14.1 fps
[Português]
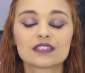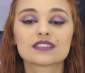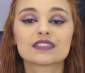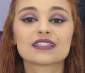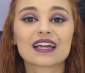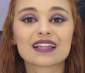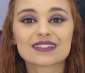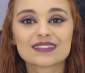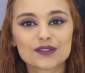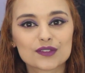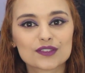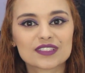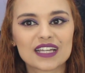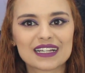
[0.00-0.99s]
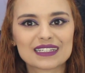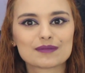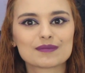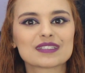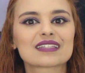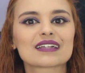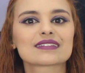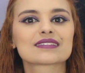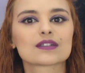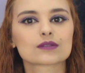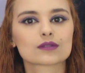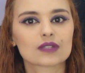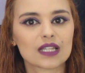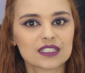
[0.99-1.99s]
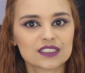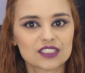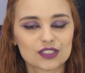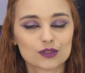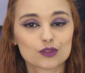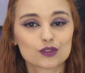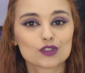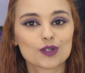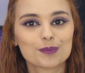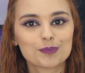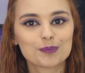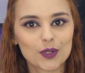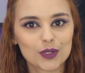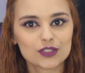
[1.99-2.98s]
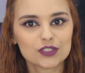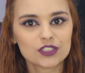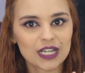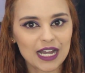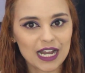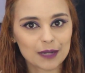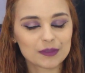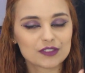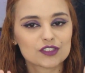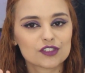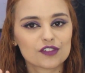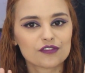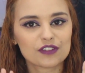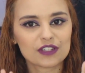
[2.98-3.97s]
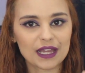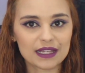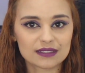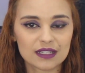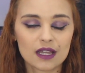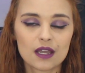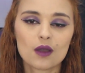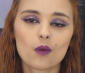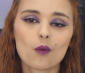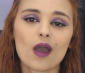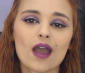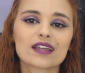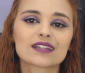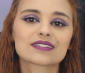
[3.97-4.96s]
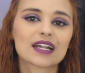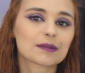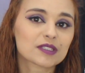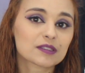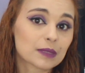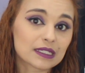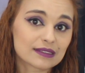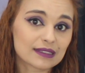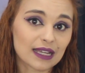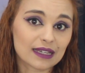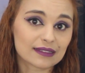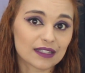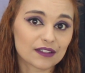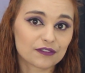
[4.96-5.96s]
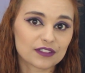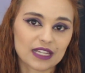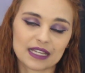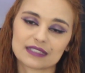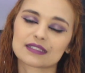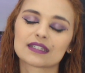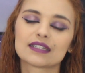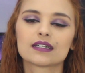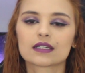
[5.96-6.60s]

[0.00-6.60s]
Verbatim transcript: E elas vão ser a limitação do ladino, só pode armas de finesse. Quais armas marciais têm finesse?